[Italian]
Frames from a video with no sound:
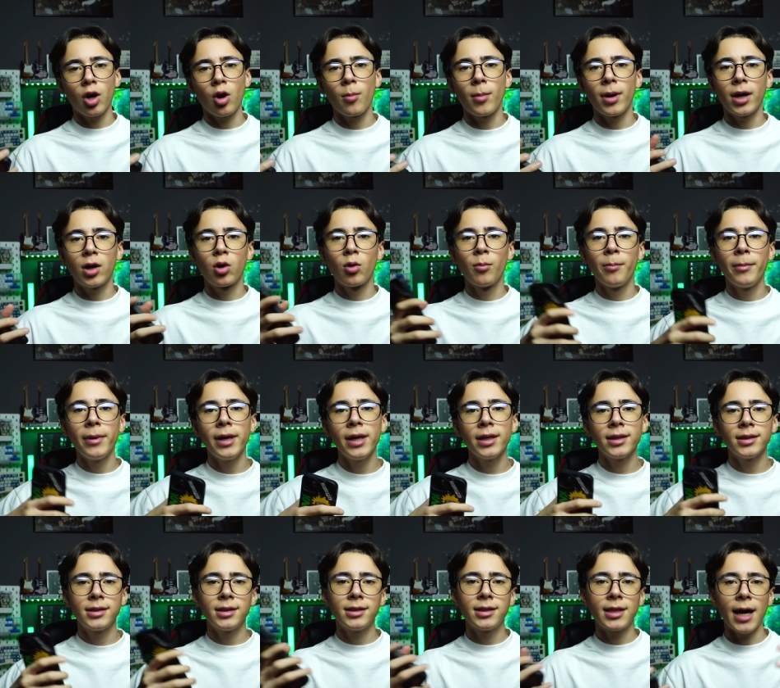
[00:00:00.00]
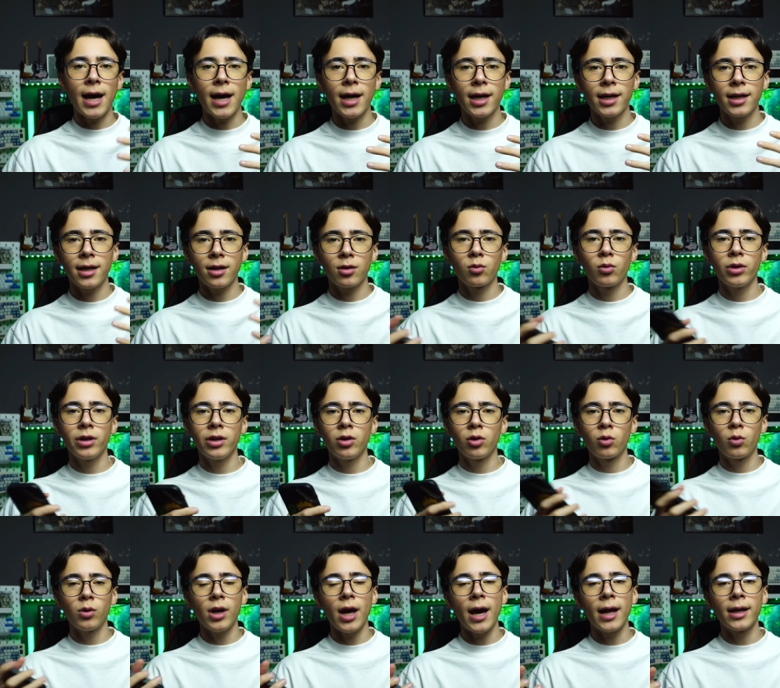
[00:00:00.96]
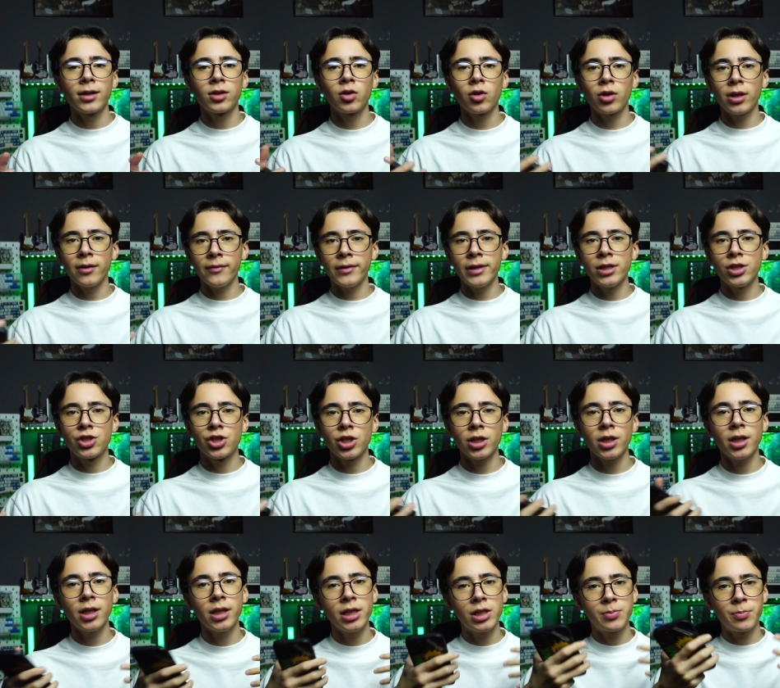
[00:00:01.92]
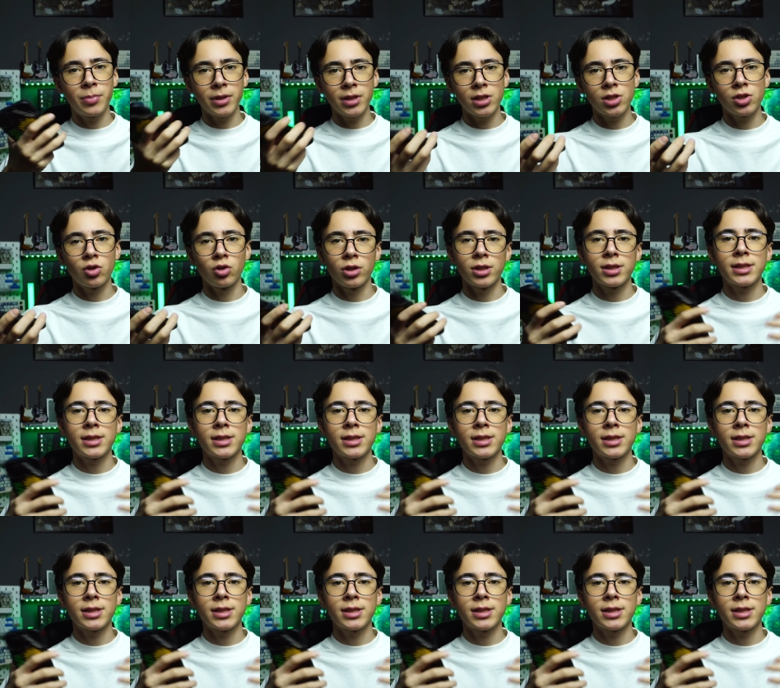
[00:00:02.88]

roba, commenti, tagga, quello, quell'altro, chi vince gli spedisco le